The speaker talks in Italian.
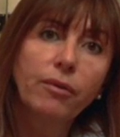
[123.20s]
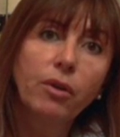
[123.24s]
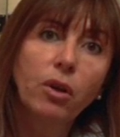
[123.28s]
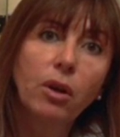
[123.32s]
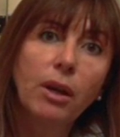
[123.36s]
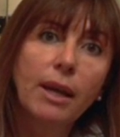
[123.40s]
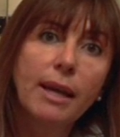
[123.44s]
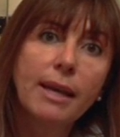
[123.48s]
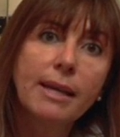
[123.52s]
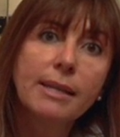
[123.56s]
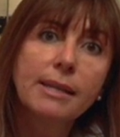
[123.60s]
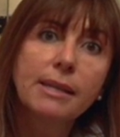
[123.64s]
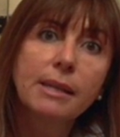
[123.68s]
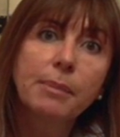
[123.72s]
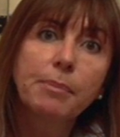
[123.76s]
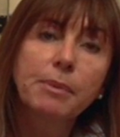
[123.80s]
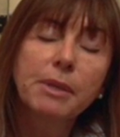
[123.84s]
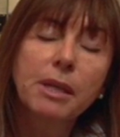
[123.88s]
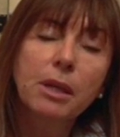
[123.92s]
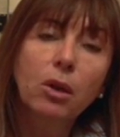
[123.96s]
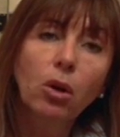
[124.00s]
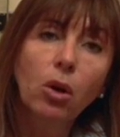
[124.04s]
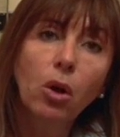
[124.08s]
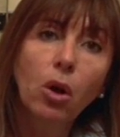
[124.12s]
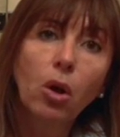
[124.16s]
violenze
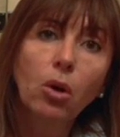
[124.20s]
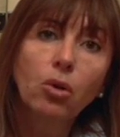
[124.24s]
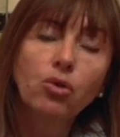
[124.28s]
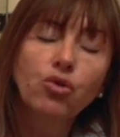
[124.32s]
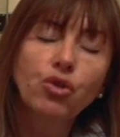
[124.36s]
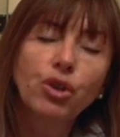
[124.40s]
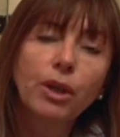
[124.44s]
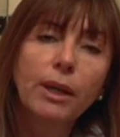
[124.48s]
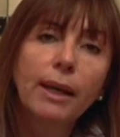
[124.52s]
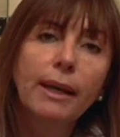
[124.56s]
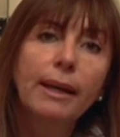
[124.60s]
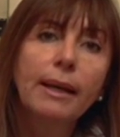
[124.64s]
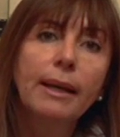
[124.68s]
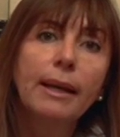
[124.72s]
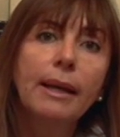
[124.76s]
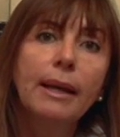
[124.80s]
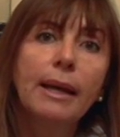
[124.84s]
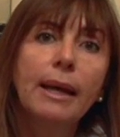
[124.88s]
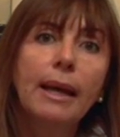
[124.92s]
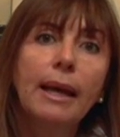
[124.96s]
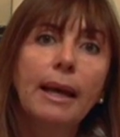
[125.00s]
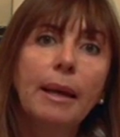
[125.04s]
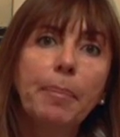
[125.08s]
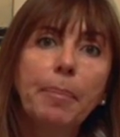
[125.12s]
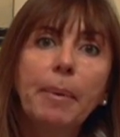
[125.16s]
psicologiche
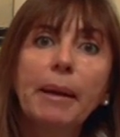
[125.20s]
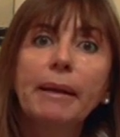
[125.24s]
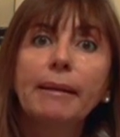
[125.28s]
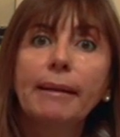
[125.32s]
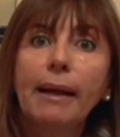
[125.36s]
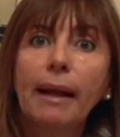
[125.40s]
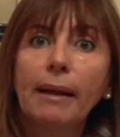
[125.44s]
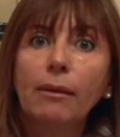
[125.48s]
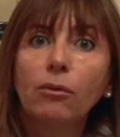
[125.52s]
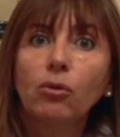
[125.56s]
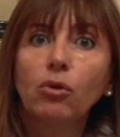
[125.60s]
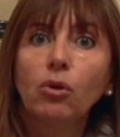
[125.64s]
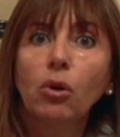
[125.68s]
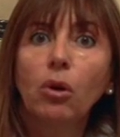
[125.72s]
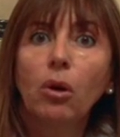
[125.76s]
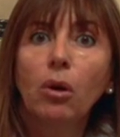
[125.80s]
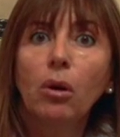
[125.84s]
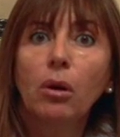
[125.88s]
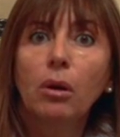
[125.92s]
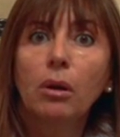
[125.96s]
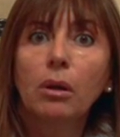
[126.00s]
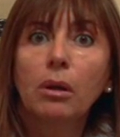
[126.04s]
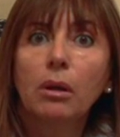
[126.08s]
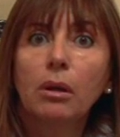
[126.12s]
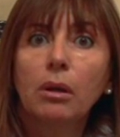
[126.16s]
e
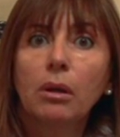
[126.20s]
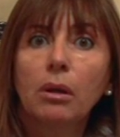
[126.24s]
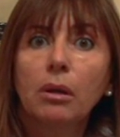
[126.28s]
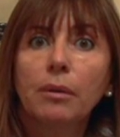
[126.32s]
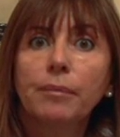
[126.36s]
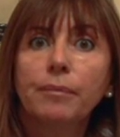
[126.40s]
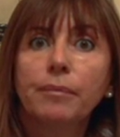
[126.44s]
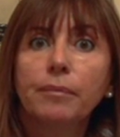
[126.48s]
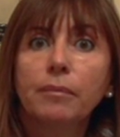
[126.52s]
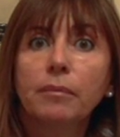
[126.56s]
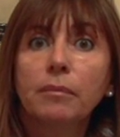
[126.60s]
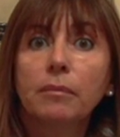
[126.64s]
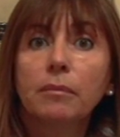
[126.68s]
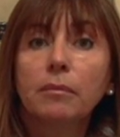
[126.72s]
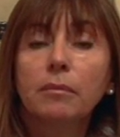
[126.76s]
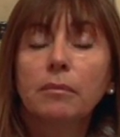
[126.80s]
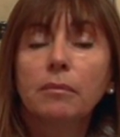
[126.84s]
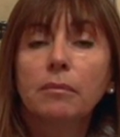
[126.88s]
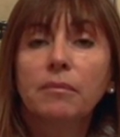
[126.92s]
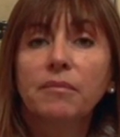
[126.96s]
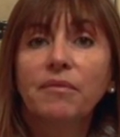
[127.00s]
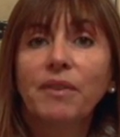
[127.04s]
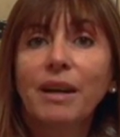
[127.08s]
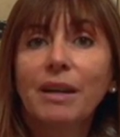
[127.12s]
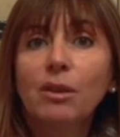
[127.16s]
pertanto
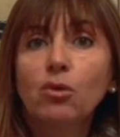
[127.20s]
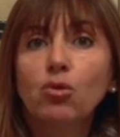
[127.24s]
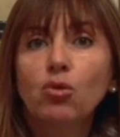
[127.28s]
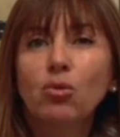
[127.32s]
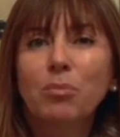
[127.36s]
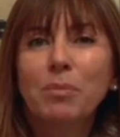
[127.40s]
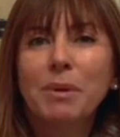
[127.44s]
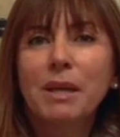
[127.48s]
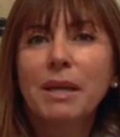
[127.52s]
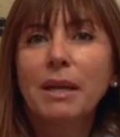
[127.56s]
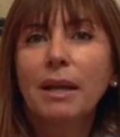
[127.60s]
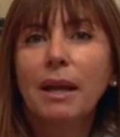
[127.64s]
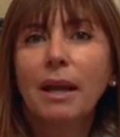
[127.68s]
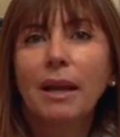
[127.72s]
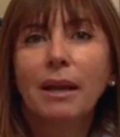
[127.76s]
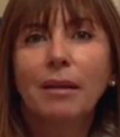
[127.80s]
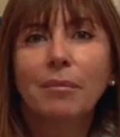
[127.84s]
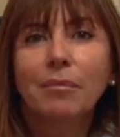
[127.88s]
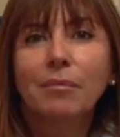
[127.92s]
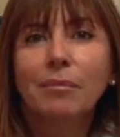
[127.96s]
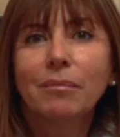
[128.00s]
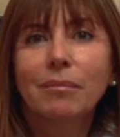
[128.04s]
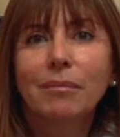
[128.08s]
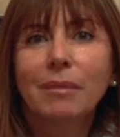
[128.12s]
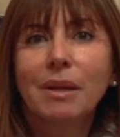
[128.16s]
ehm, far
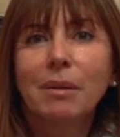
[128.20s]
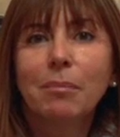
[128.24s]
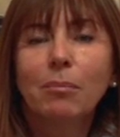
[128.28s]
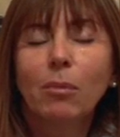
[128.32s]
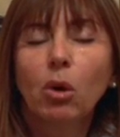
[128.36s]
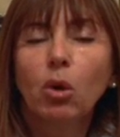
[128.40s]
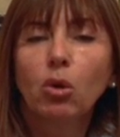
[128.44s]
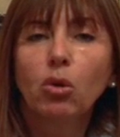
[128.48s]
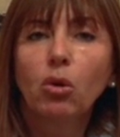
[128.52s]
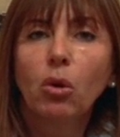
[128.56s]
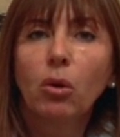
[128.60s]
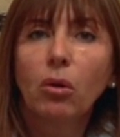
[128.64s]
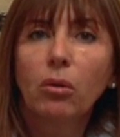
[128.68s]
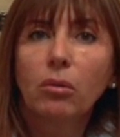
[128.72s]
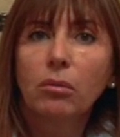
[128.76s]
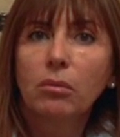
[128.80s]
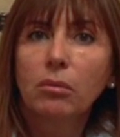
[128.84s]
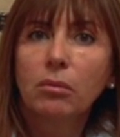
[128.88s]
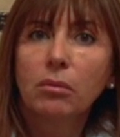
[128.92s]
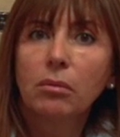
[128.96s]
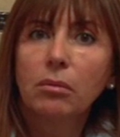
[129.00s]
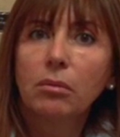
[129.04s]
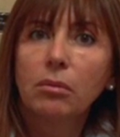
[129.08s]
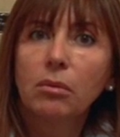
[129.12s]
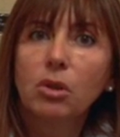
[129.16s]
subire in modo
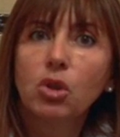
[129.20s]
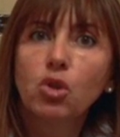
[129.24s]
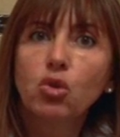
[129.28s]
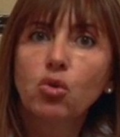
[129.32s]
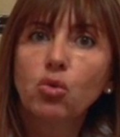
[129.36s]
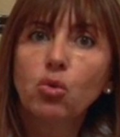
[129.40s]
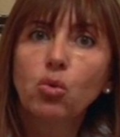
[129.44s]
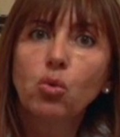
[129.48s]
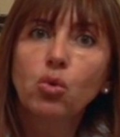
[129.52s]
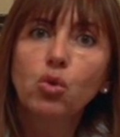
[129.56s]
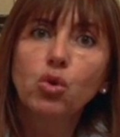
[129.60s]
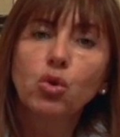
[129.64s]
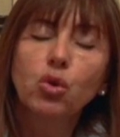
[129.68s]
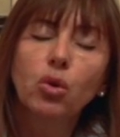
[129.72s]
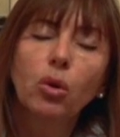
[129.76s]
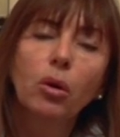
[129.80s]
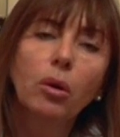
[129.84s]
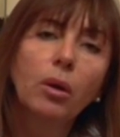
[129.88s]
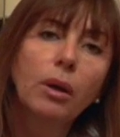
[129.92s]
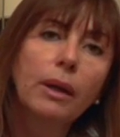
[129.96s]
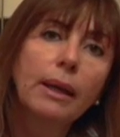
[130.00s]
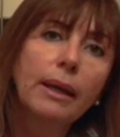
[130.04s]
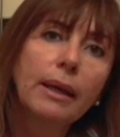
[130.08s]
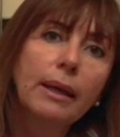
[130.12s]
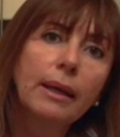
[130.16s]
eh,
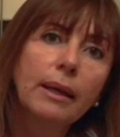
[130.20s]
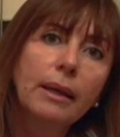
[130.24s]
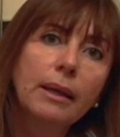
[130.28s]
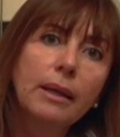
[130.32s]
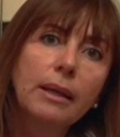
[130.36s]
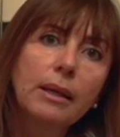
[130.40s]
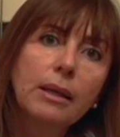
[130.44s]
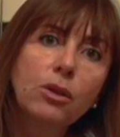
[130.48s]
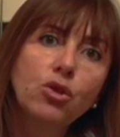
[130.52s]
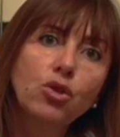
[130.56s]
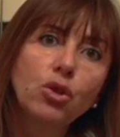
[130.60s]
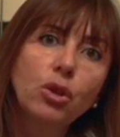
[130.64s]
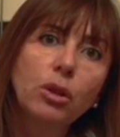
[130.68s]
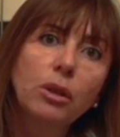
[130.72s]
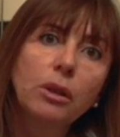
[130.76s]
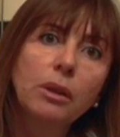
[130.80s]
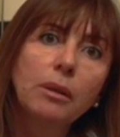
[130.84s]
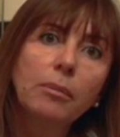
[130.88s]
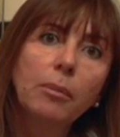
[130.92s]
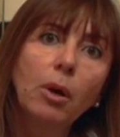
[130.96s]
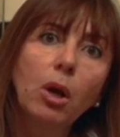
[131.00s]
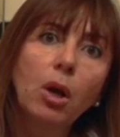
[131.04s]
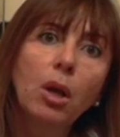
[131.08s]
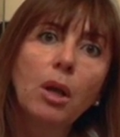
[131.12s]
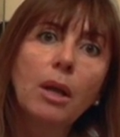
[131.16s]
ingiusto e
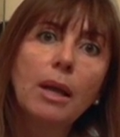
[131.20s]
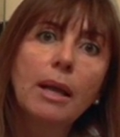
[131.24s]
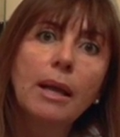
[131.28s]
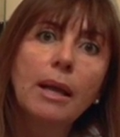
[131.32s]
illegittimo